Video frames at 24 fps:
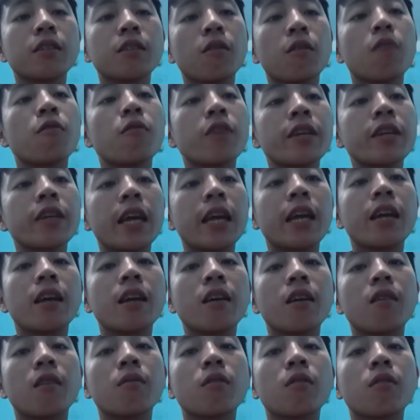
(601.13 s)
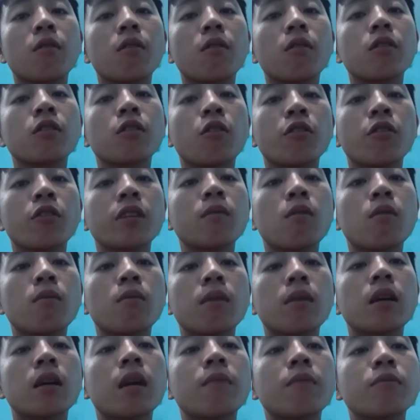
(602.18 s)
cũng không có gì con cũng có tổ chức
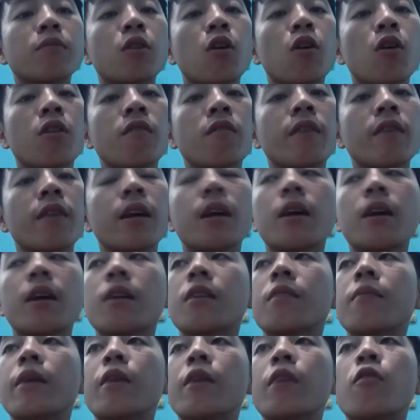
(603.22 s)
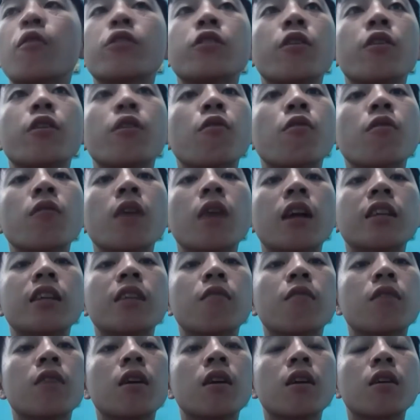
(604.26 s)
một bữa cơm tối với uh, mấy cô chú
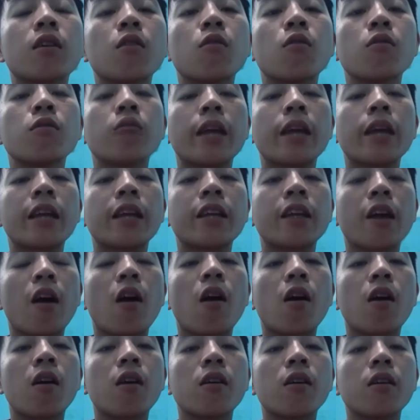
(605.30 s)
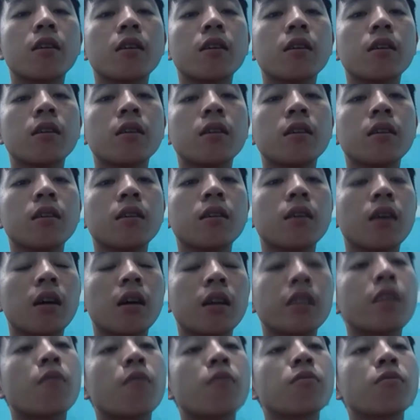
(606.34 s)
ở trong ờ, khu nhà trọ ở
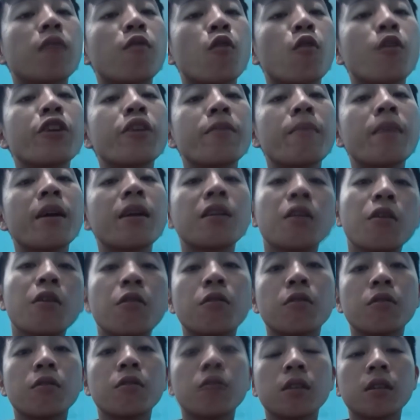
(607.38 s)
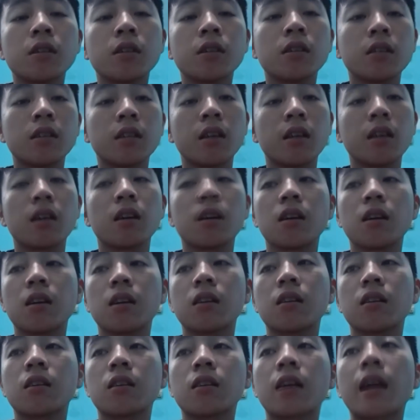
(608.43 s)
trong thành phố Hồ Chí Minh luôn thì
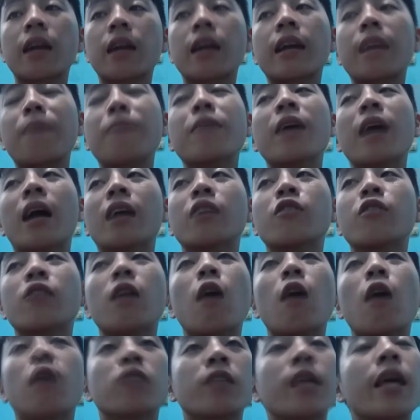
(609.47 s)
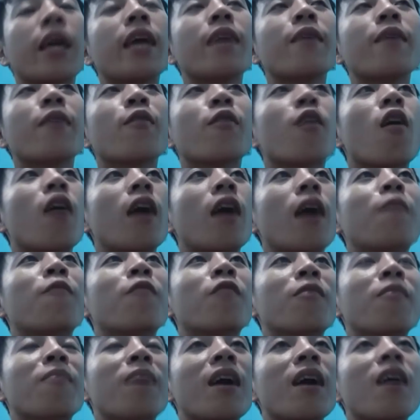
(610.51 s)
uh, cái cảm nhận đầu tiên của con
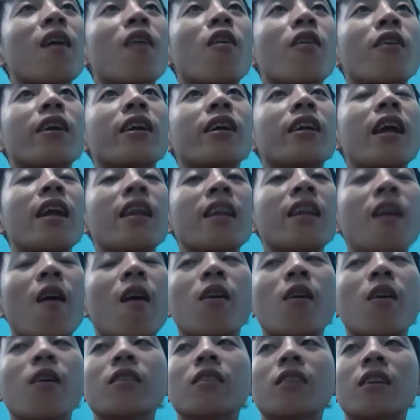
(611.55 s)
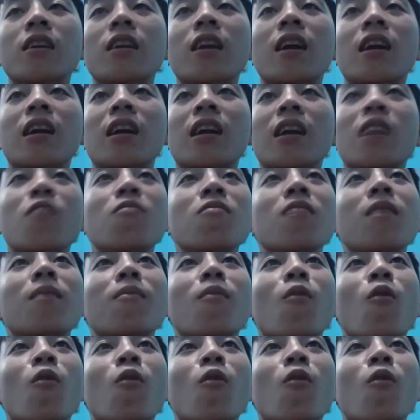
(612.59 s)
ập vào mắt con khi đến đó thì là đúng là